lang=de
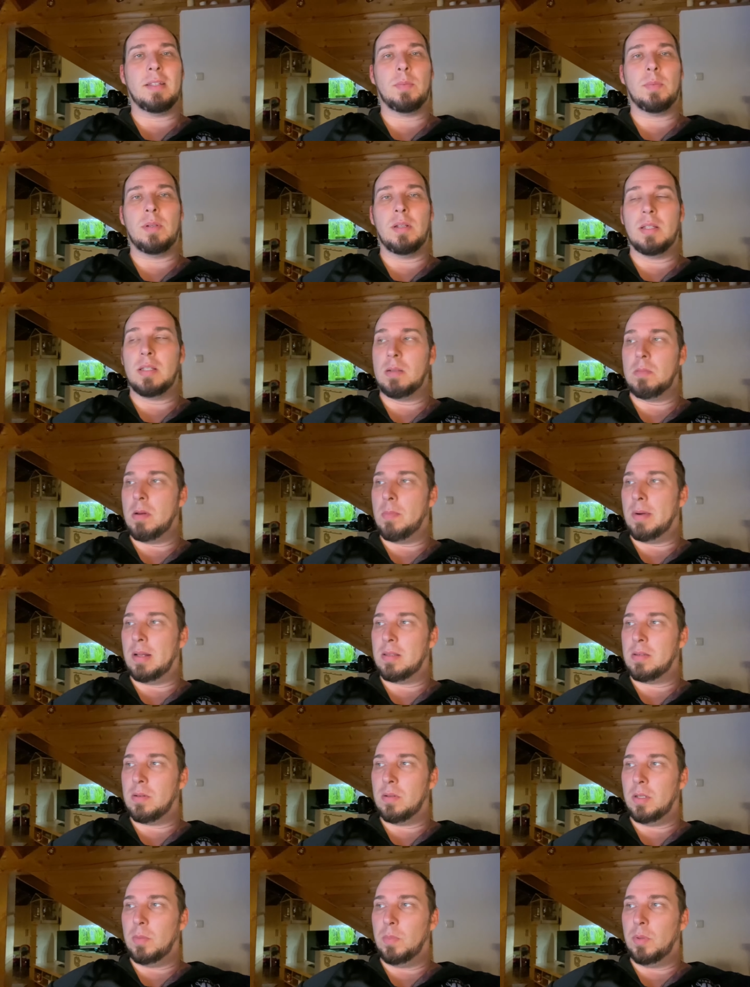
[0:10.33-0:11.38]
Ich bin der
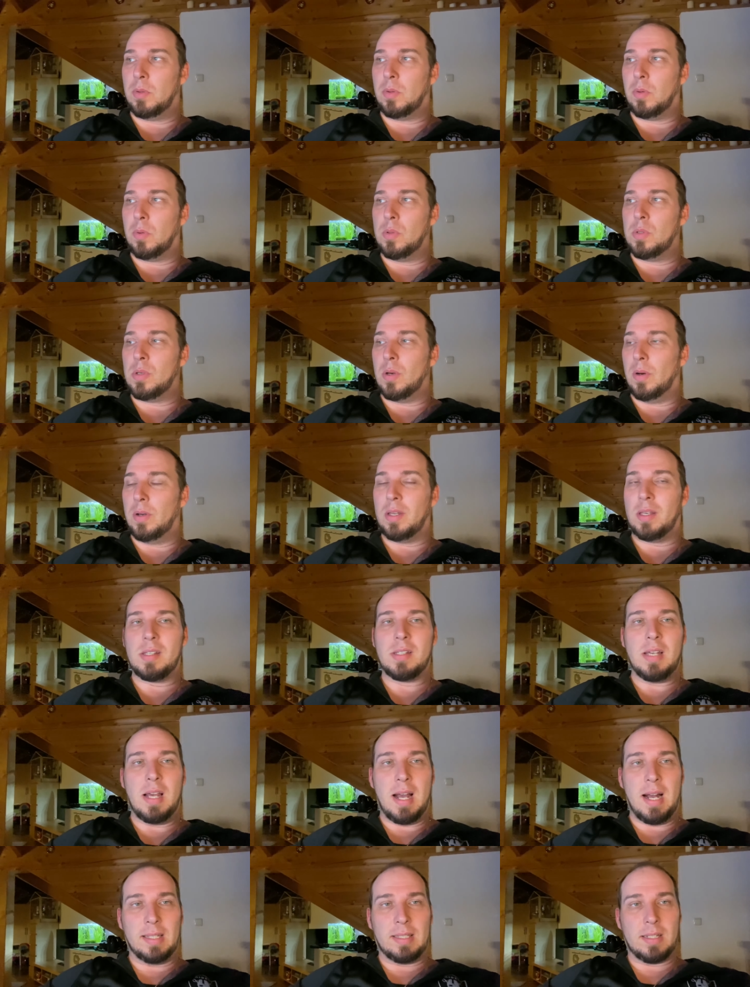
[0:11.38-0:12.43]
Silbermatze und ich begrüße euch
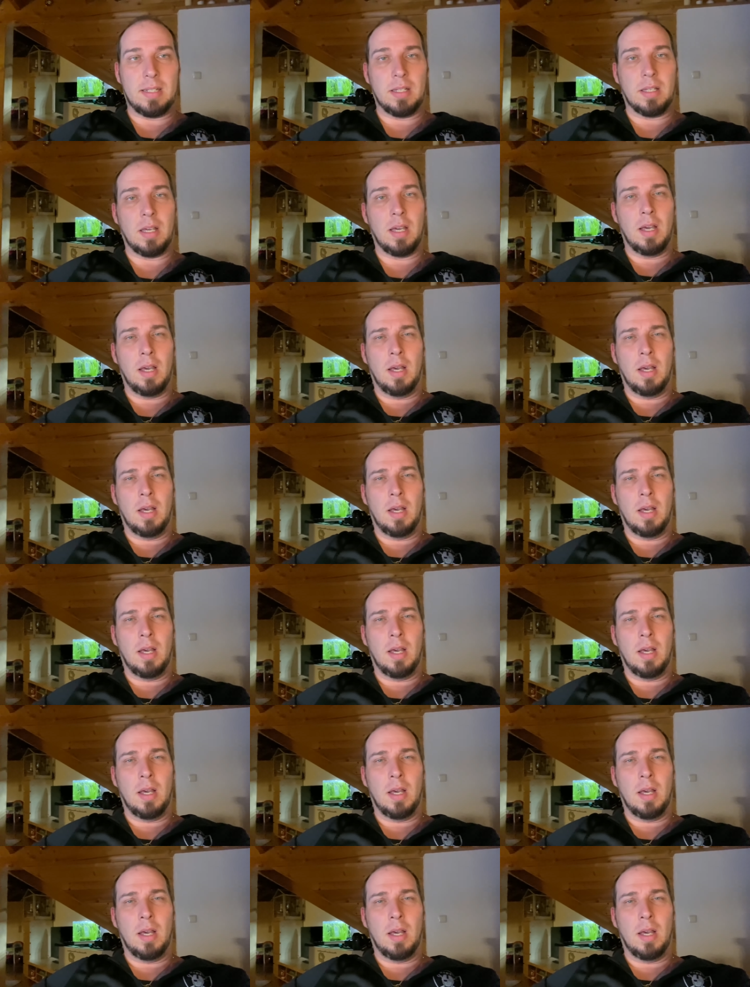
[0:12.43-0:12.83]
sehr herzlich.